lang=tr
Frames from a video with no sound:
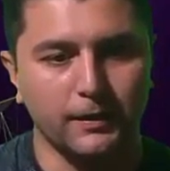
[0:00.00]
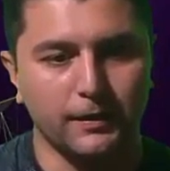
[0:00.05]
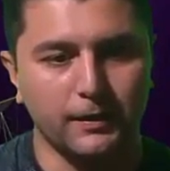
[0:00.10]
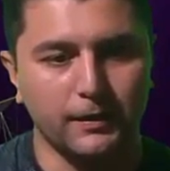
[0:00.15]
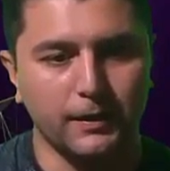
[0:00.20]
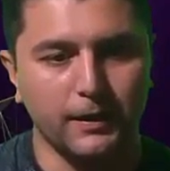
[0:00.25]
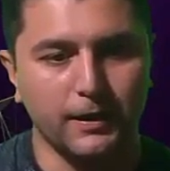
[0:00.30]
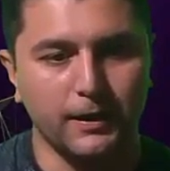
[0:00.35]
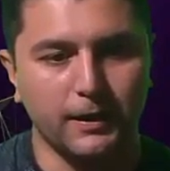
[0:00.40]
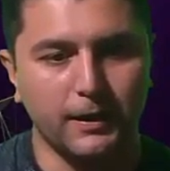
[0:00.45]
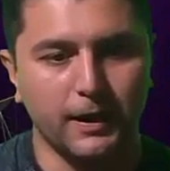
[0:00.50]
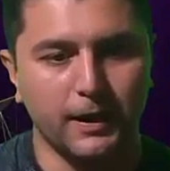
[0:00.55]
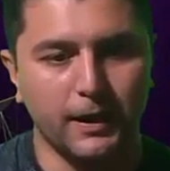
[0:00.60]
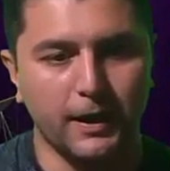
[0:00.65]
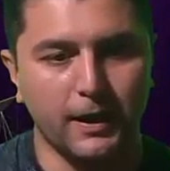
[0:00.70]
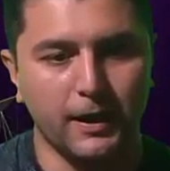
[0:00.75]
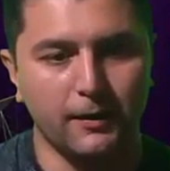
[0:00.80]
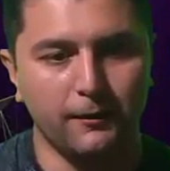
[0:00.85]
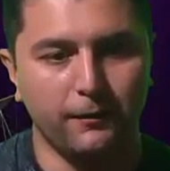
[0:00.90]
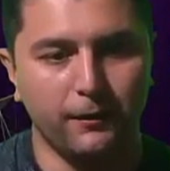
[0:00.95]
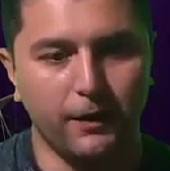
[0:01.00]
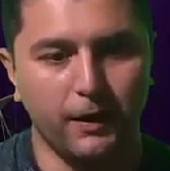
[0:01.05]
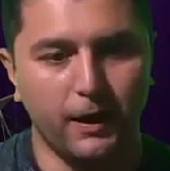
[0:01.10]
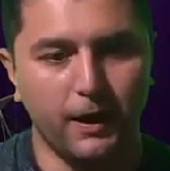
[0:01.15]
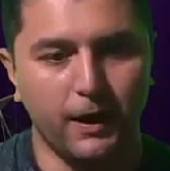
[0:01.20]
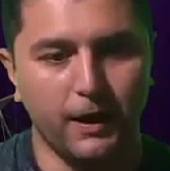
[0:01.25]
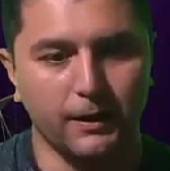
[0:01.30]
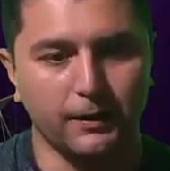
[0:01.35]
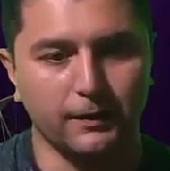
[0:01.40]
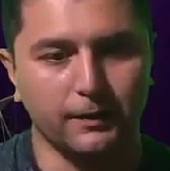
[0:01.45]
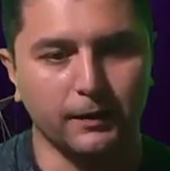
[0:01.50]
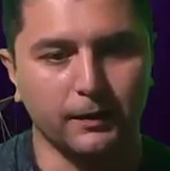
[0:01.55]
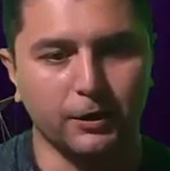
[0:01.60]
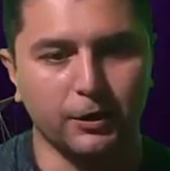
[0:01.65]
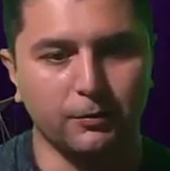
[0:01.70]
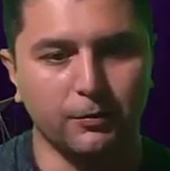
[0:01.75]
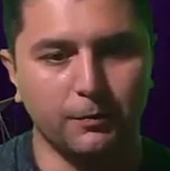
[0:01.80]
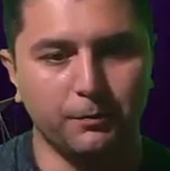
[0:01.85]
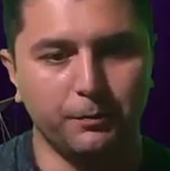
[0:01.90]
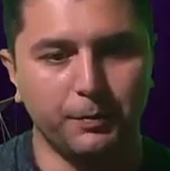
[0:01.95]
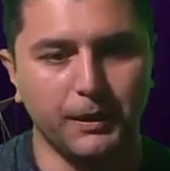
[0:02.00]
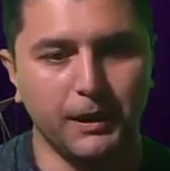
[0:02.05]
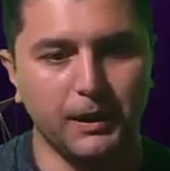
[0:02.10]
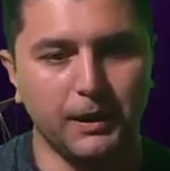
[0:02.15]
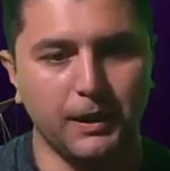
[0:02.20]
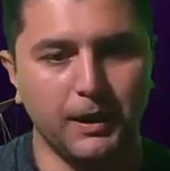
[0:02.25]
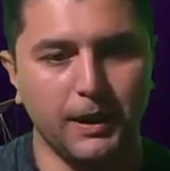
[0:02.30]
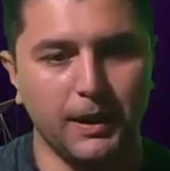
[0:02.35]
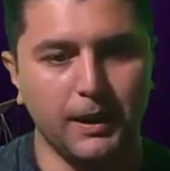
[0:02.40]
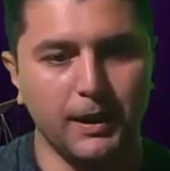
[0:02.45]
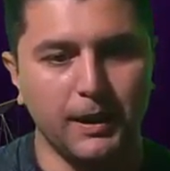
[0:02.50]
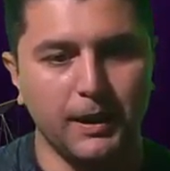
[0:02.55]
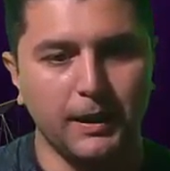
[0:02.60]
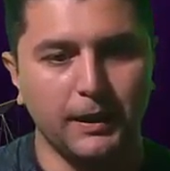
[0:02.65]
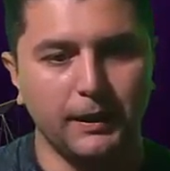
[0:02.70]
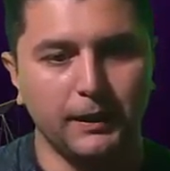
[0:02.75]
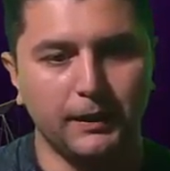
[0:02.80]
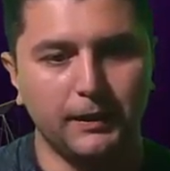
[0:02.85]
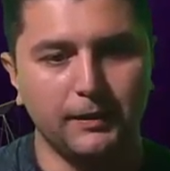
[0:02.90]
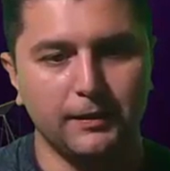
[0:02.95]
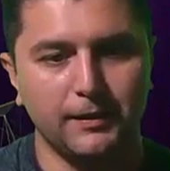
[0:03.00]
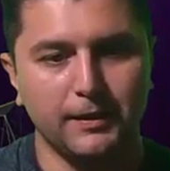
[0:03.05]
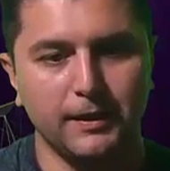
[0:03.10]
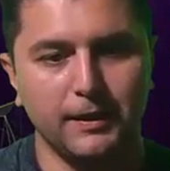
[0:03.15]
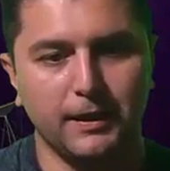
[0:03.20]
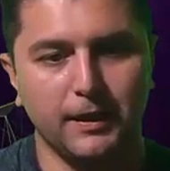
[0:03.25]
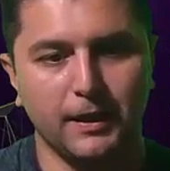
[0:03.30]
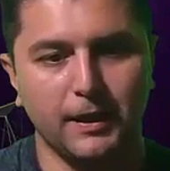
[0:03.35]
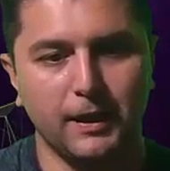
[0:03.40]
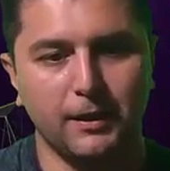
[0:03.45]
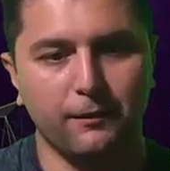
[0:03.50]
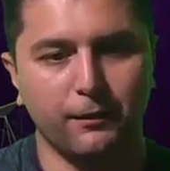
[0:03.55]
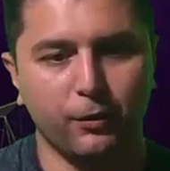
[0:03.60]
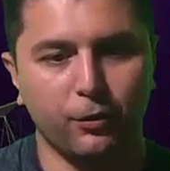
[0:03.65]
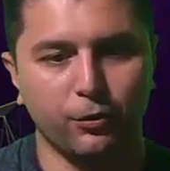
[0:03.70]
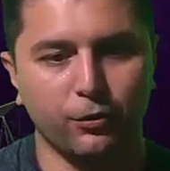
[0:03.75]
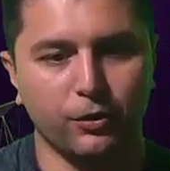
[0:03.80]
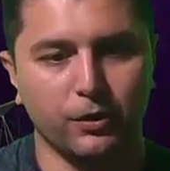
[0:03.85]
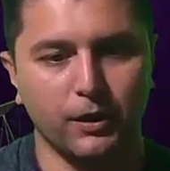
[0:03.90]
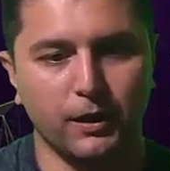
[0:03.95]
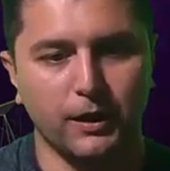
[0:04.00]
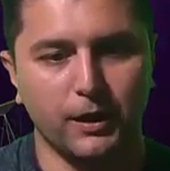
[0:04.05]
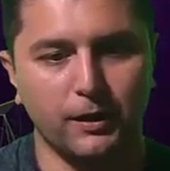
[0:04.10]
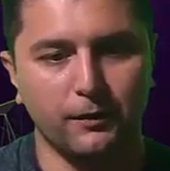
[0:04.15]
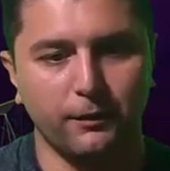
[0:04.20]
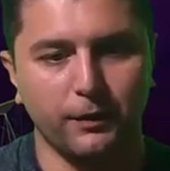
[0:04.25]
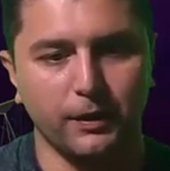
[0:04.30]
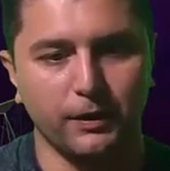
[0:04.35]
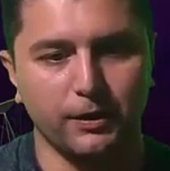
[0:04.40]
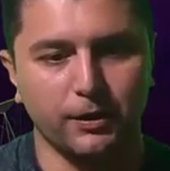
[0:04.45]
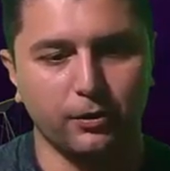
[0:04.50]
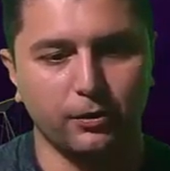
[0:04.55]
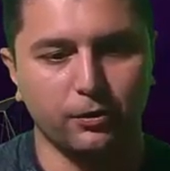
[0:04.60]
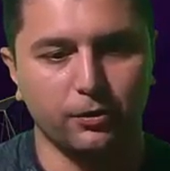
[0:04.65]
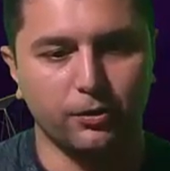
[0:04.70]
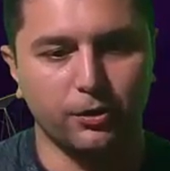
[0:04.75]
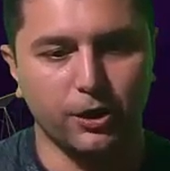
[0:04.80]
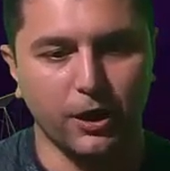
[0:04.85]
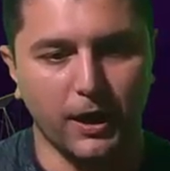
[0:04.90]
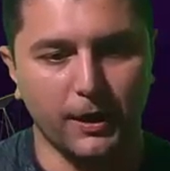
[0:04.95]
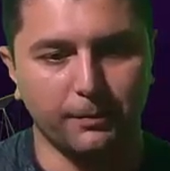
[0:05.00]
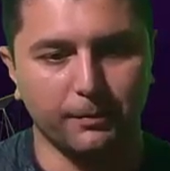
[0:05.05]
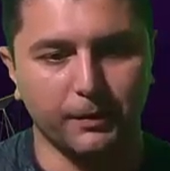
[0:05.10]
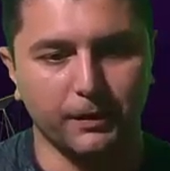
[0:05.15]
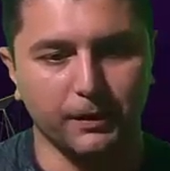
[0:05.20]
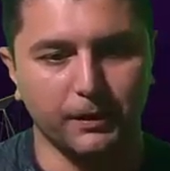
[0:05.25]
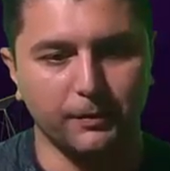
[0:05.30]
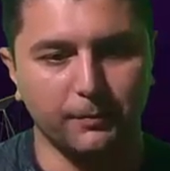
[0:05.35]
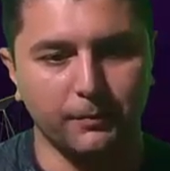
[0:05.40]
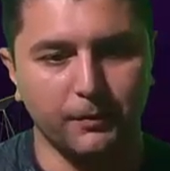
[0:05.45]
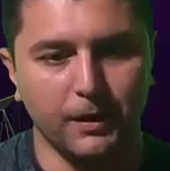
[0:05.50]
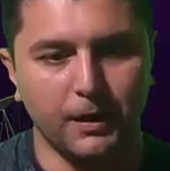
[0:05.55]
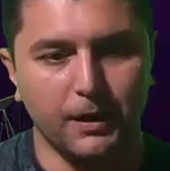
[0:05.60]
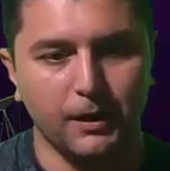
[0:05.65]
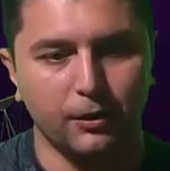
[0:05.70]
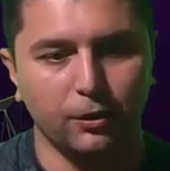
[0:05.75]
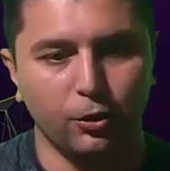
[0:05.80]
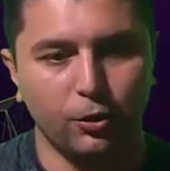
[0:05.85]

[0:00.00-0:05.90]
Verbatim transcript: sin kare alfa artı şimdi 1 ile 2 sin kare alfa kos kare alfayı çarptım.